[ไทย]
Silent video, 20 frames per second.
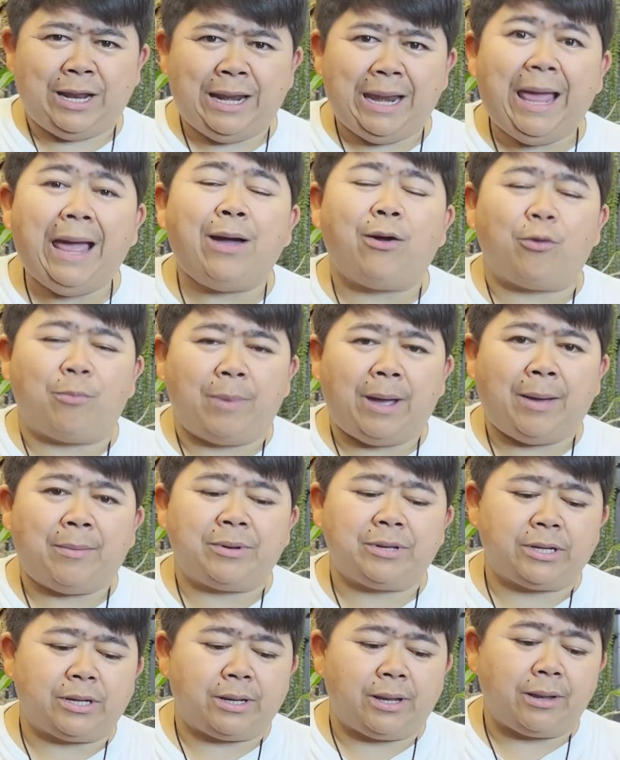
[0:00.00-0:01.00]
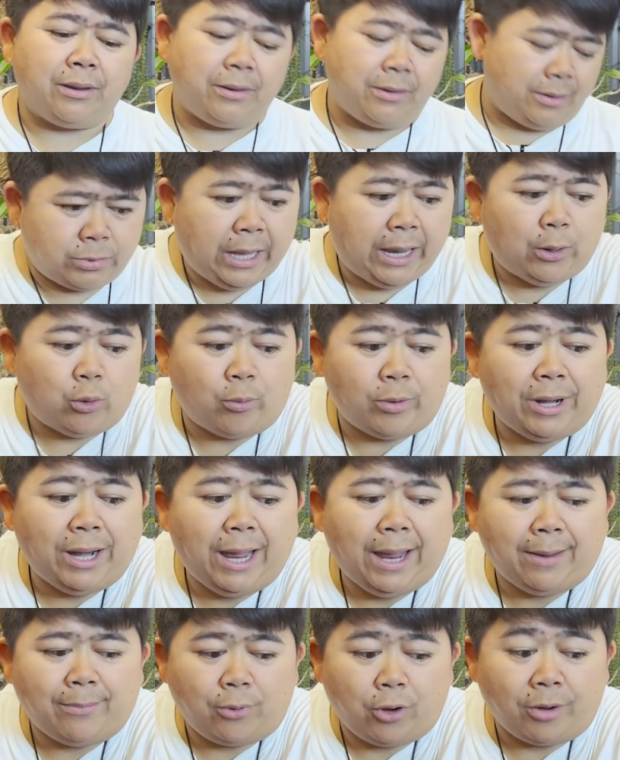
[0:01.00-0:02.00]
ลาลากออกมามันจะได้แทงลงข้าง
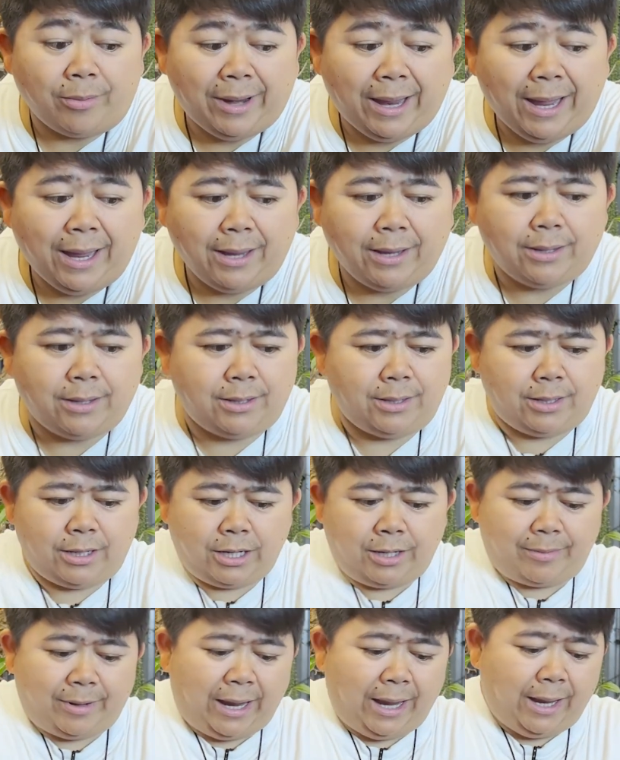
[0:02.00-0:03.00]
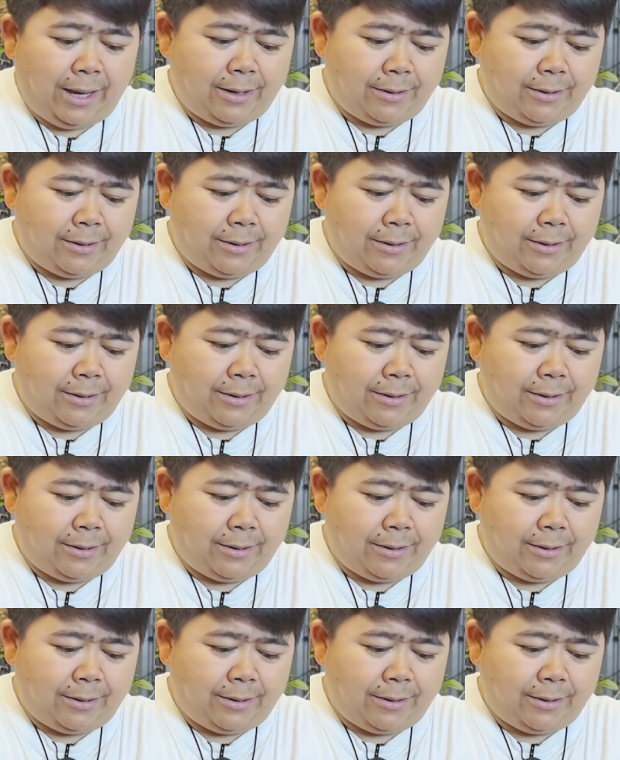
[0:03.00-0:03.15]
ล่างพร้อมนะเริ่มนะ